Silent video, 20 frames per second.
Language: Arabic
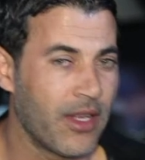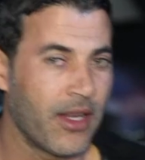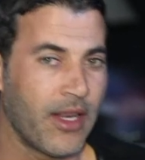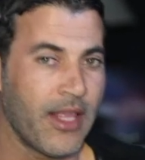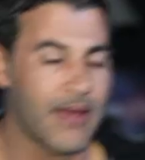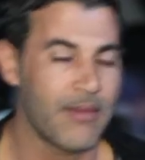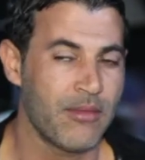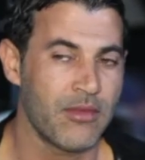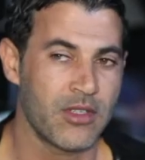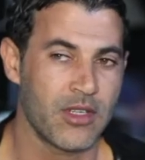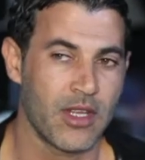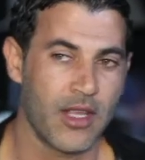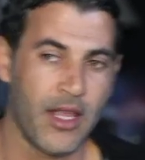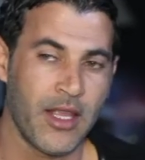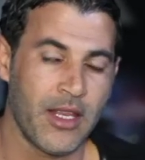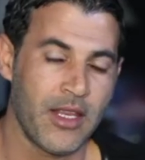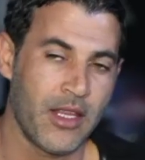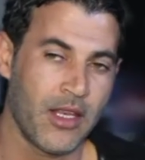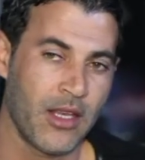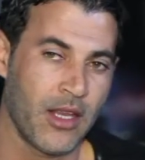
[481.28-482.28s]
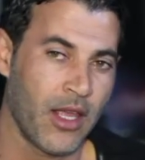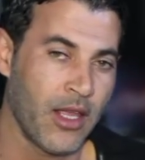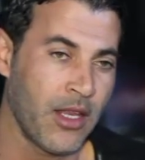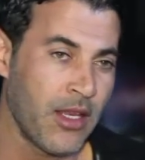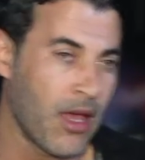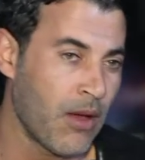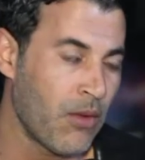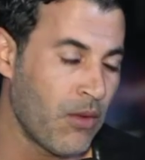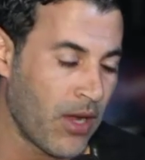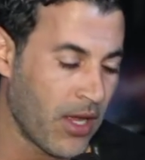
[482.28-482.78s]
لا مش اني
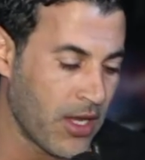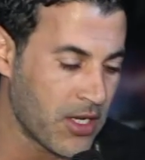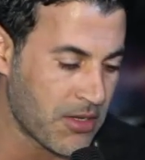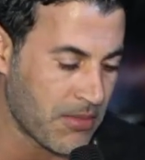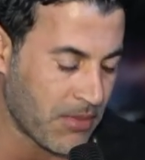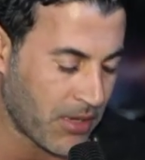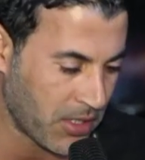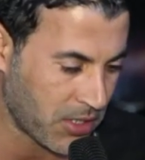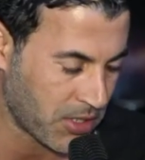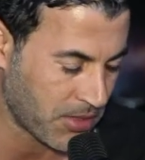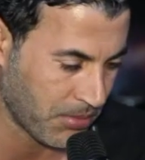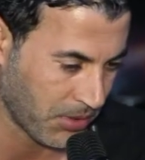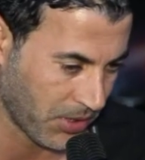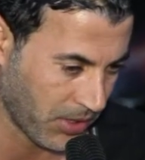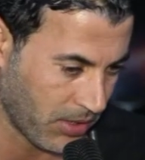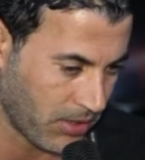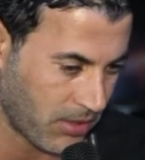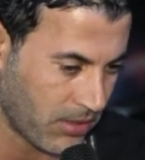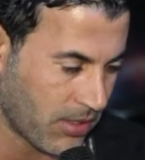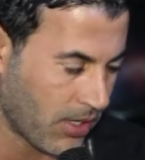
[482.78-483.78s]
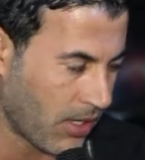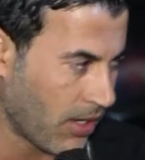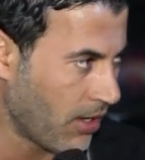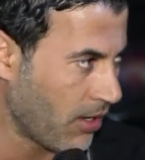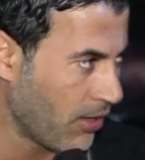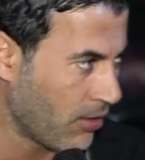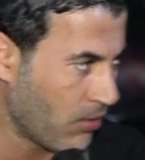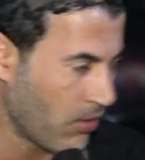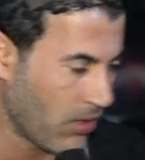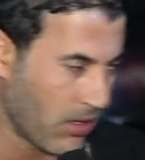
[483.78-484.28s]
اني اول حاجه مانيش بعيد على
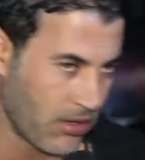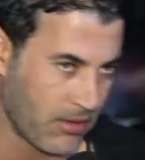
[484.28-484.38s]
الاطوال